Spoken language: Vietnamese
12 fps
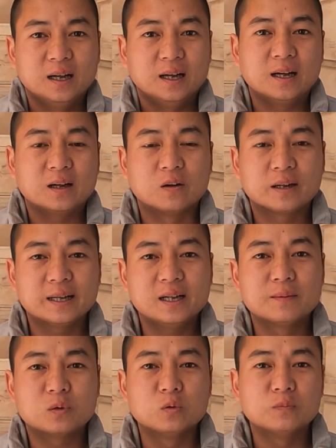à, có kết
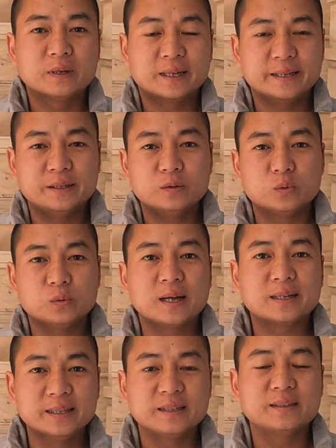hợp cùng với kênh YouTube
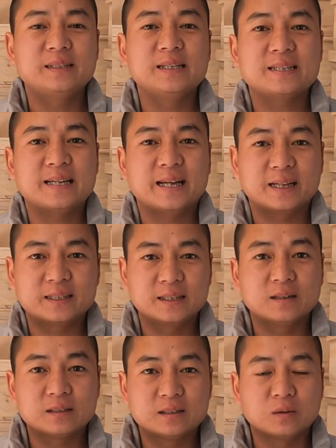An Thịnh chia sẻ
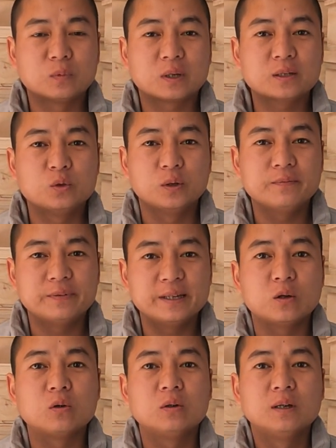ờ, trong một cái chuỗi
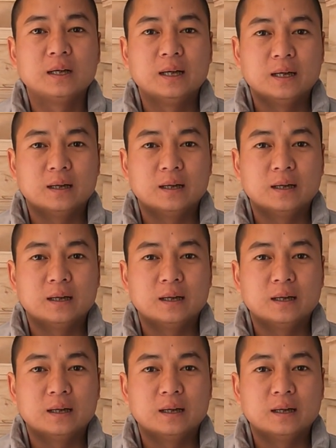video uh,